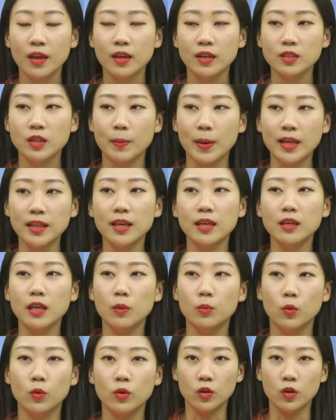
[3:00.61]
그래서
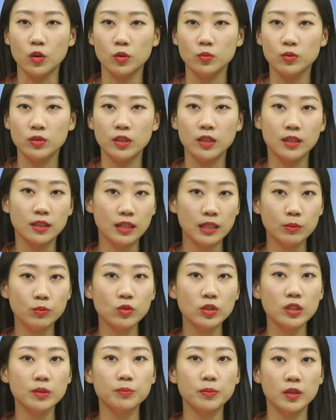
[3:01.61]
만약에 여러분이
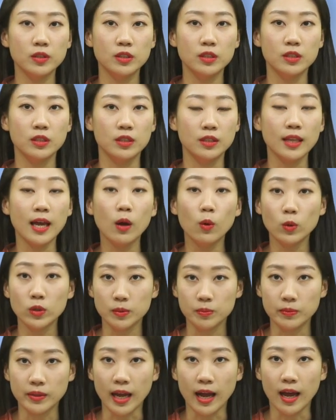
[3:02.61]
리무진 버스를 타고
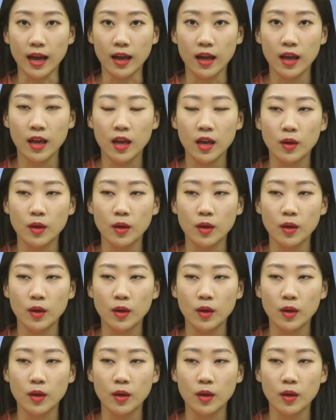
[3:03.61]
싶다.